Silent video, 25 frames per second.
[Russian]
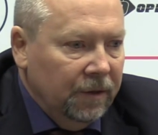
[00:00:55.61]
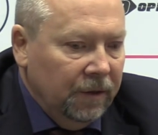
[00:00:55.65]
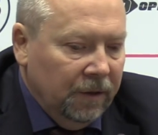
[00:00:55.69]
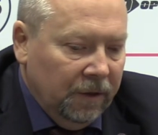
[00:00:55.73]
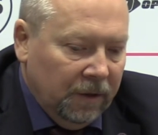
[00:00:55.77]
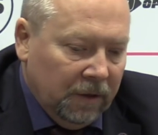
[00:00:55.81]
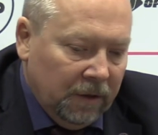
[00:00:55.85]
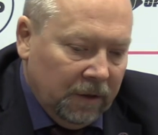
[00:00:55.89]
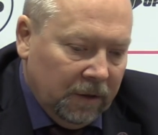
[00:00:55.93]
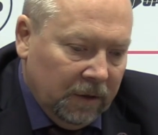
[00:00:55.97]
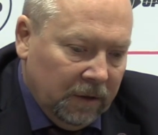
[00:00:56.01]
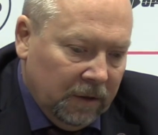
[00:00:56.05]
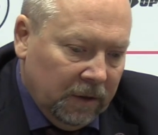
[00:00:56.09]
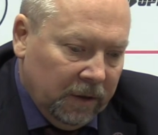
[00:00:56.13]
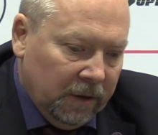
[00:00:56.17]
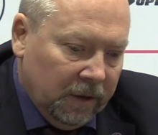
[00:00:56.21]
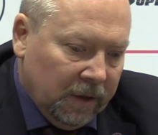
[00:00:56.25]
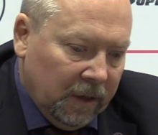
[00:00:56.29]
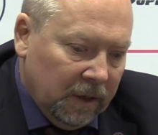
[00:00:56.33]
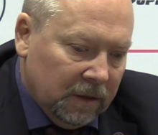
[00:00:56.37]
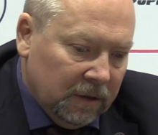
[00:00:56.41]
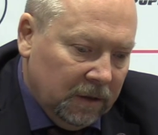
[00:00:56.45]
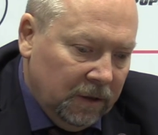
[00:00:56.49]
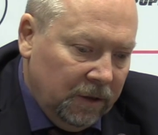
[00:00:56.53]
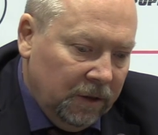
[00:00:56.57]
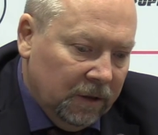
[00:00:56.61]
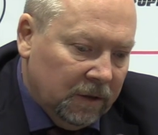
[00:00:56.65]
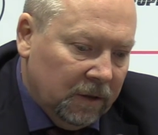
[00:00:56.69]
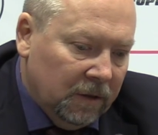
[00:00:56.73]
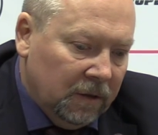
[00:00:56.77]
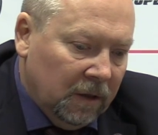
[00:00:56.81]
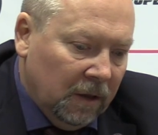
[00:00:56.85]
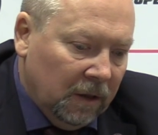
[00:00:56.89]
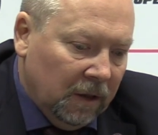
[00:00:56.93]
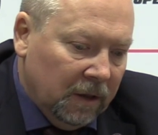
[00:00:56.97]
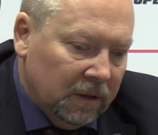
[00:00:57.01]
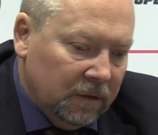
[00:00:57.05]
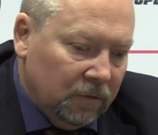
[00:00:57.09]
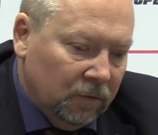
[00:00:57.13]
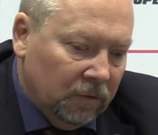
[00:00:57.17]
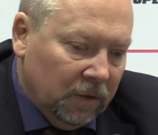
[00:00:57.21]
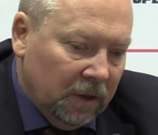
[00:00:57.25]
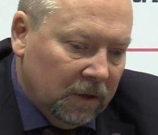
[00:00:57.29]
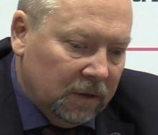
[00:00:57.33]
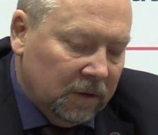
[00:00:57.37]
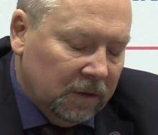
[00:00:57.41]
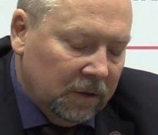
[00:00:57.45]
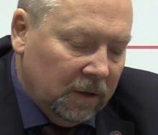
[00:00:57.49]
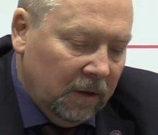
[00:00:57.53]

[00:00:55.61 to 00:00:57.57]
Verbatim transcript: И игра не задалась у нас